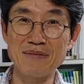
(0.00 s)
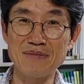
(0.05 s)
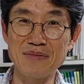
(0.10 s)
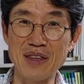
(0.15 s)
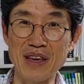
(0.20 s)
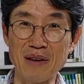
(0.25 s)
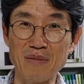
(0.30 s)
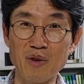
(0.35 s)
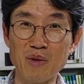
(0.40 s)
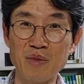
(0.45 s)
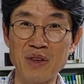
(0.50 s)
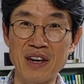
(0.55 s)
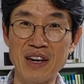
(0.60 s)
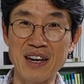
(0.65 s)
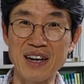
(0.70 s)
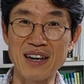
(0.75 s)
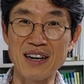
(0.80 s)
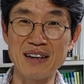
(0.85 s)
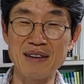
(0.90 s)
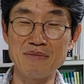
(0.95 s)
네,
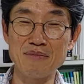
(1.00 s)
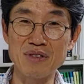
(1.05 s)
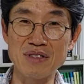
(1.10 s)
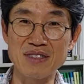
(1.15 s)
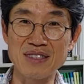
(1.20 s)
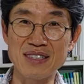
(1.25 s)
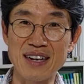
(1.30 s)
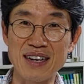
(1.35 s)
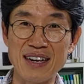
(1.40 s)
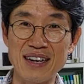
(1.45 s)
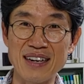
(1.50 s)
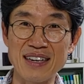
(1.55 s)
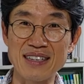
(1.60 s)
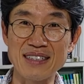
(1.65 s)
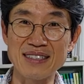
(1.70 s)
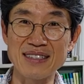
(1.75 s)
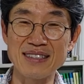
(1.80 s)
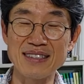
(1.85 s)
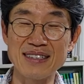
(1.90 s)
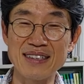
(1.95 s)
뭡니까?
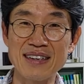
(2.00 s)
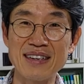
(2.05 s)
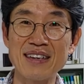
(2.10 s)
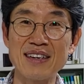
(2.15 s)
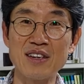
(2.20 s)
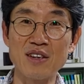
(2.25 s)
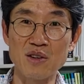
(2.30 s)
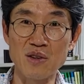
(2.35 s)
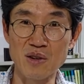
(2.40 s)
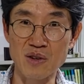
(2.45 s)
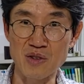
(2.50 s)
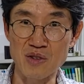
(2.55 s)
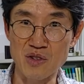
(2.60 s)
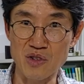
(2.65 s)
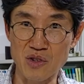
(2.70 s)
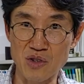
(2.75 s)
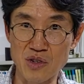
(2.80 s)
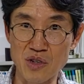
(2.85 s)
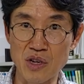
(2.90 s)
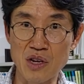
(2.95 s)
precise.
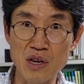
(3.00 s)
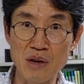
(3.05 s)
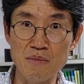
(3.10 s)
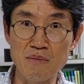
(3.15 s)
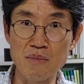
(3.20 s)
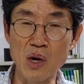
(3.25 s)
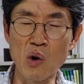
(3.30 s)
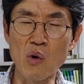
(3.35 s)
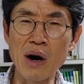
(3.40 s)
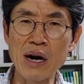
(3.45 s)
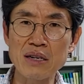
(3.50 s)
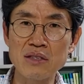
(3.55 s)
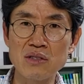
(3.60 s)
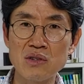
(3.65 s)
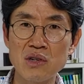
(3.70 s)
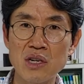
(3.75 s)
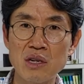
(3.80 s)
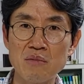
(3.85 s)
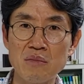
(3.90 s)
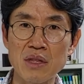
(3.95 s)
그렇죠.
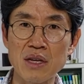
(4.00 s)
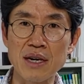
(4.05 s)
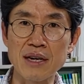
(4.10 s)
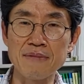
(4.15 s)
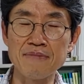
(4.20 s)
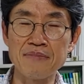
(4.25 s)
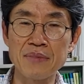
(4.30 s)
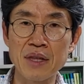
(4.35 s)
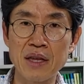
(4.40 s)
명확성입니다.